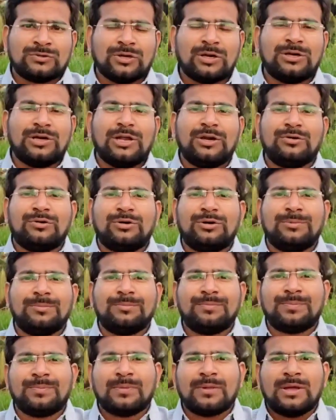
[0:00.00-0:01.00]
సో నేను
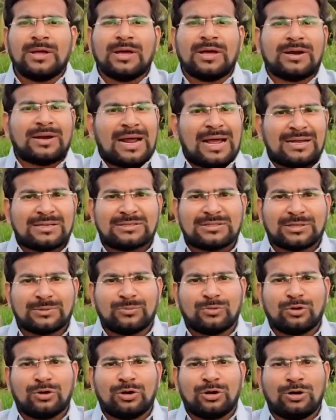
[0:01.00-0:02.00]

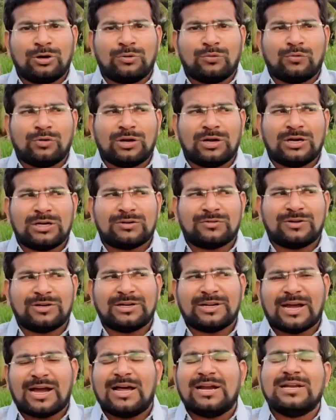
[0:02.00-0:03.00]
రాష్ట్రంలో
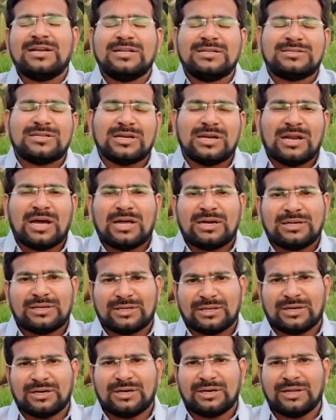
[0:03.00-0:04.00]
ఉన్నటువంటి అన్ని
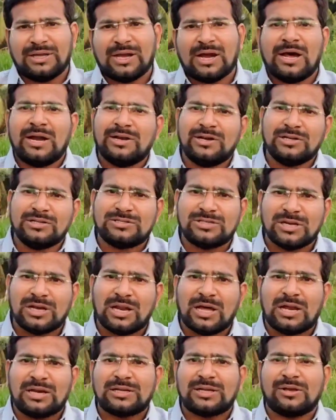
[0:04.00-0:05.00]
జిల్లాలకినండి అన్ని
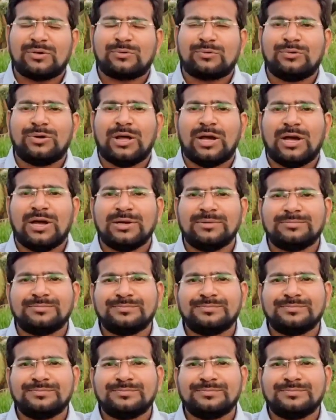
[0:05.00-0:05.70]
జిల్లాలకి కూడా